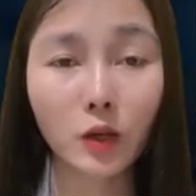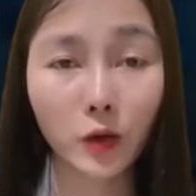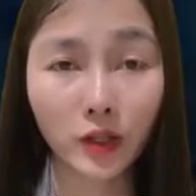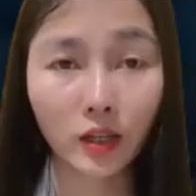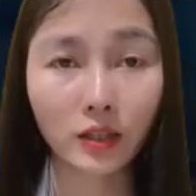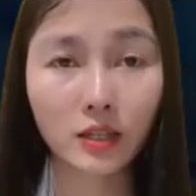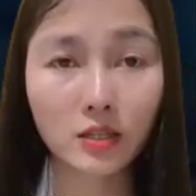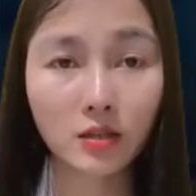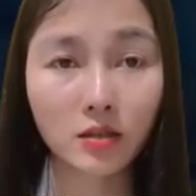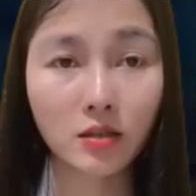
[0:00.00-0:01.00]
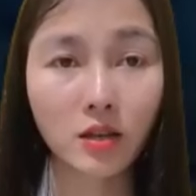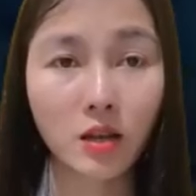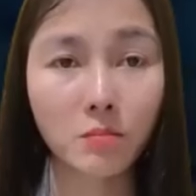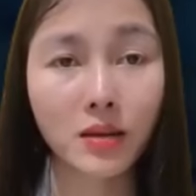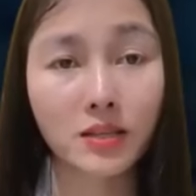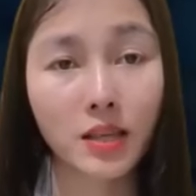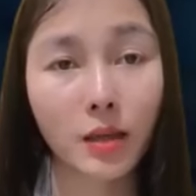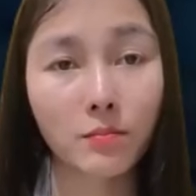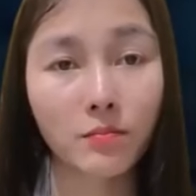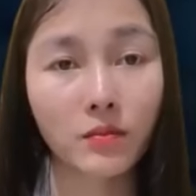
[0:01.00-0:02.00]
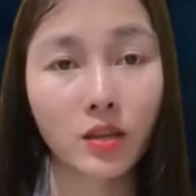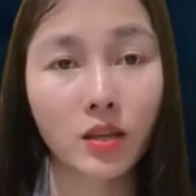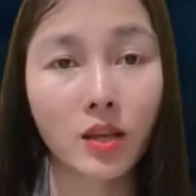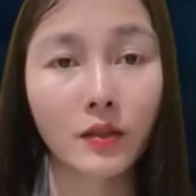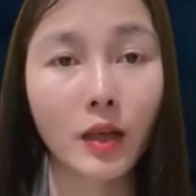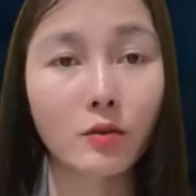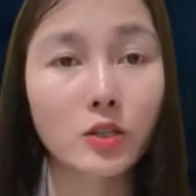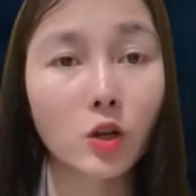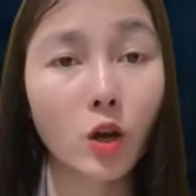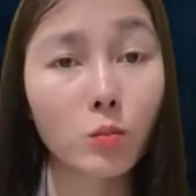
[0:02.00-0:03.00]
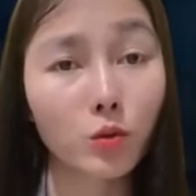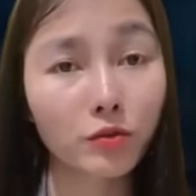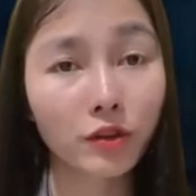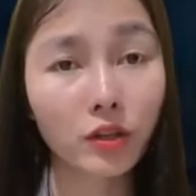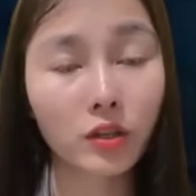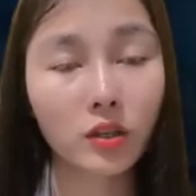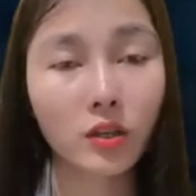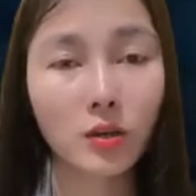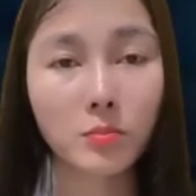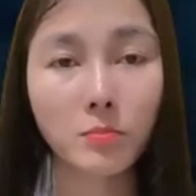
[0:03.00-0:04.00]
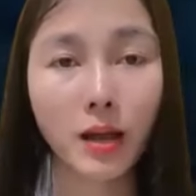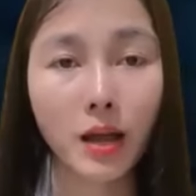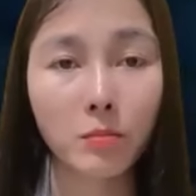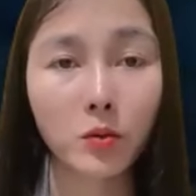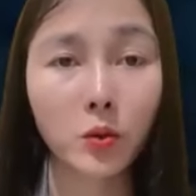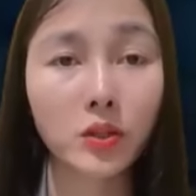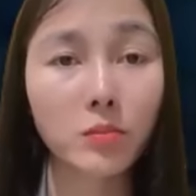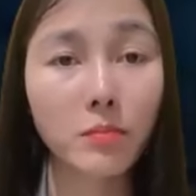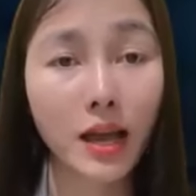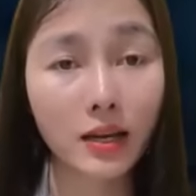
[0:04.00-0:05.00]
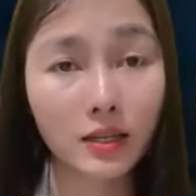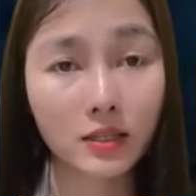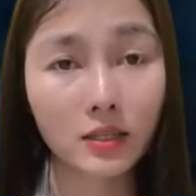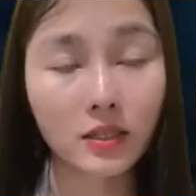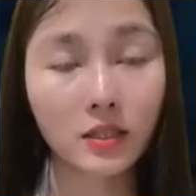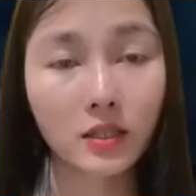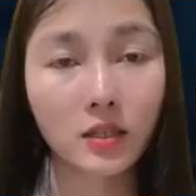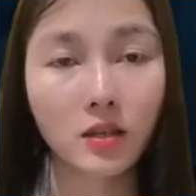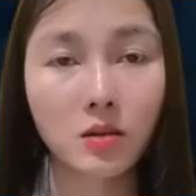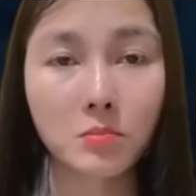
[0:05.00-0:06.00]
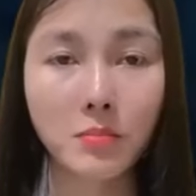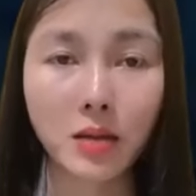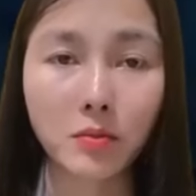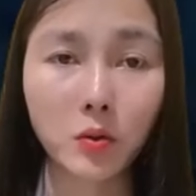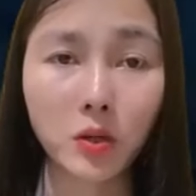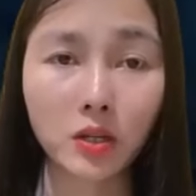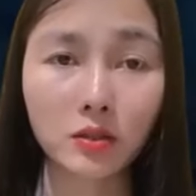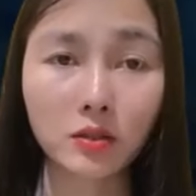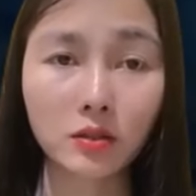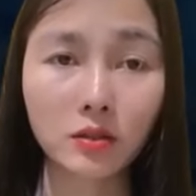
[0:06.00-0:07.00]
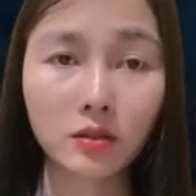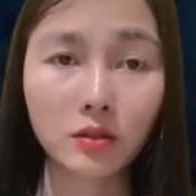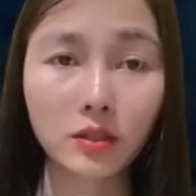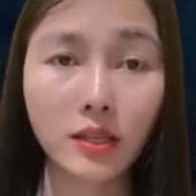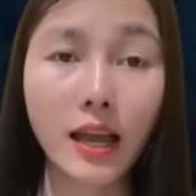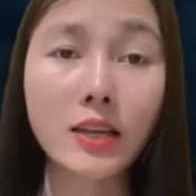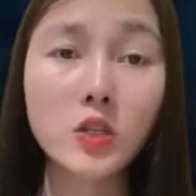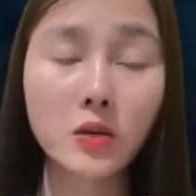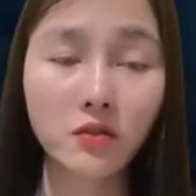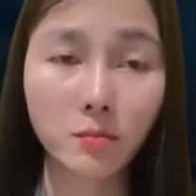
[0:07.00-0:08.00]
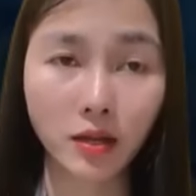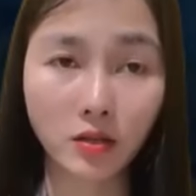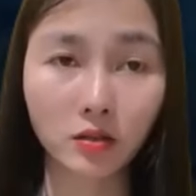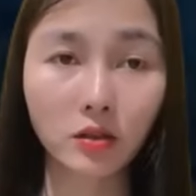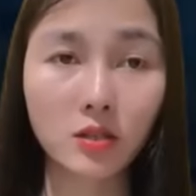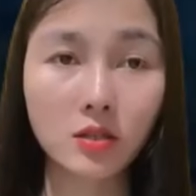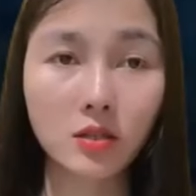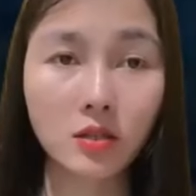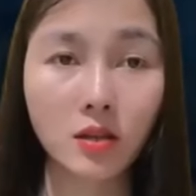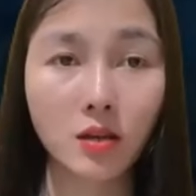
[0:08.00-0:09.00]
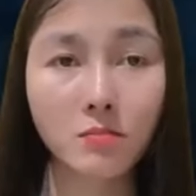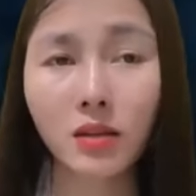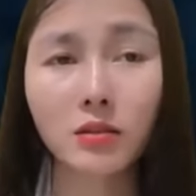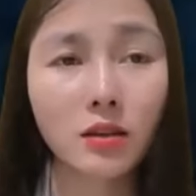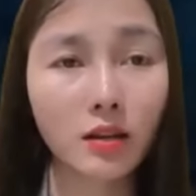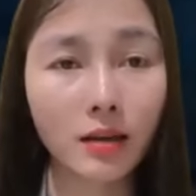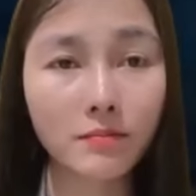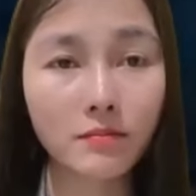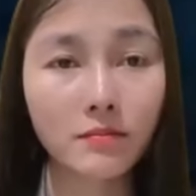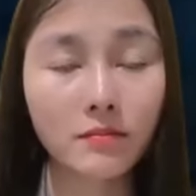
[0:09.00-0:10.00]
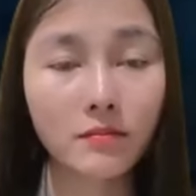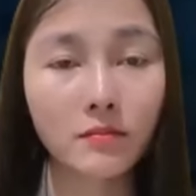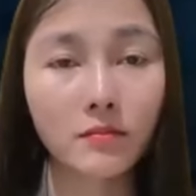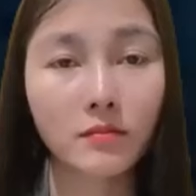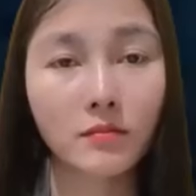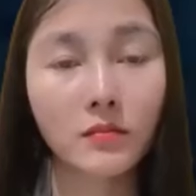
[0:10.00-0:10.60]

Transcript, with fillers: Được rồi, tôi đồng ý. Nhưng chỉ một lần này thôi. Anh phải hứa với tôi là giữ kín chuyện này đấy. Tất nhiên rồi, nhưng mà không phải bây giờ.